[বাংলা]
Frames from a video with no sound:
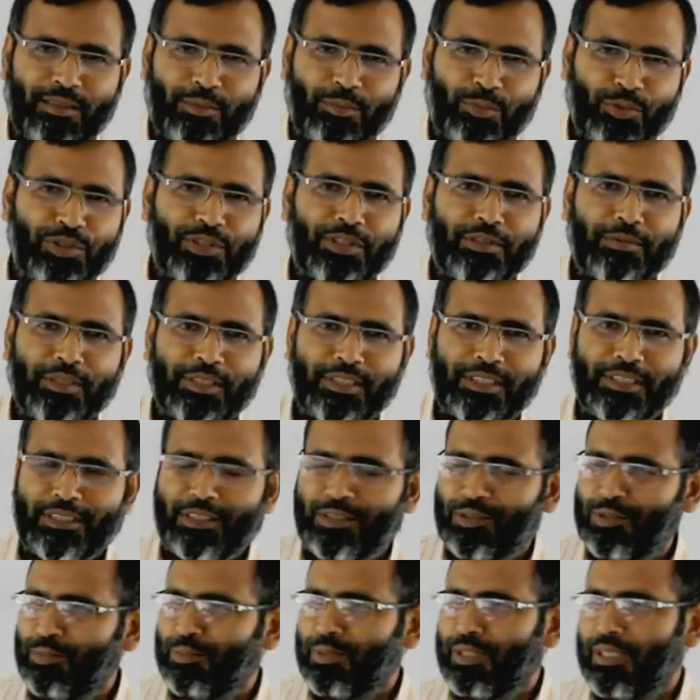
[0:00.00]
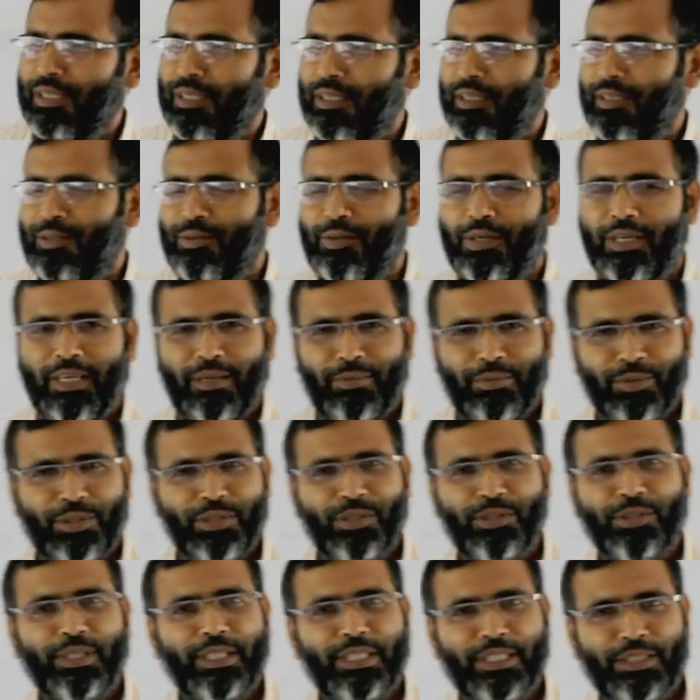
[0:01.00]
বুঝতে পারছি যে তোমরা ঘরে আবদ্ধ
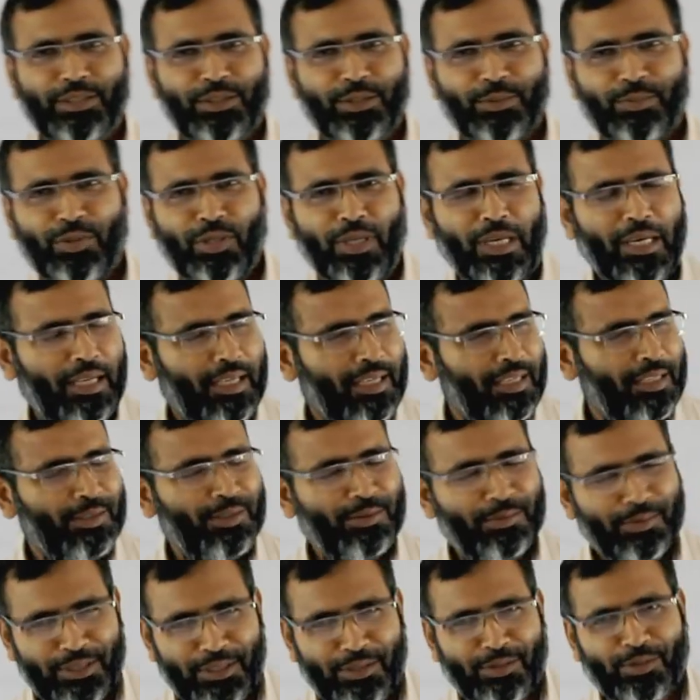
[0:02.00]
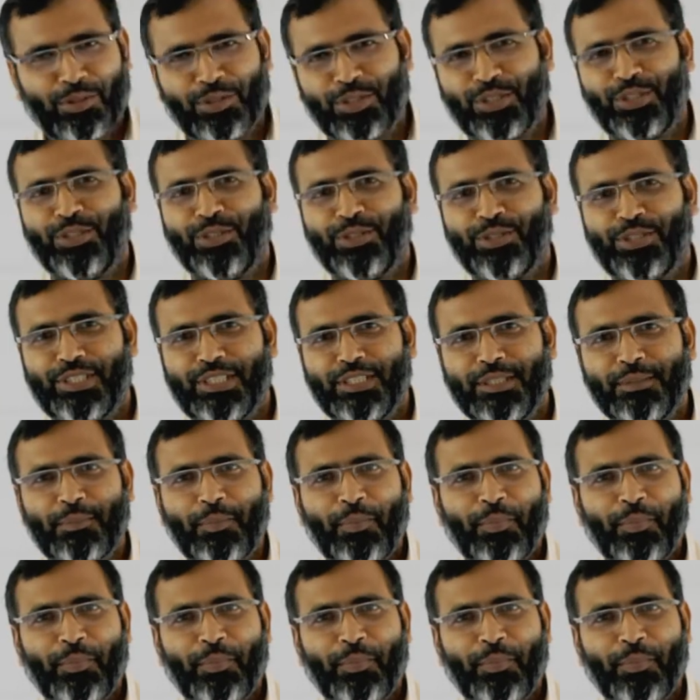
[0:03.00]
হয়ে আছো পড়ালেখায় তোমাদের কষ্ট হচ্ছে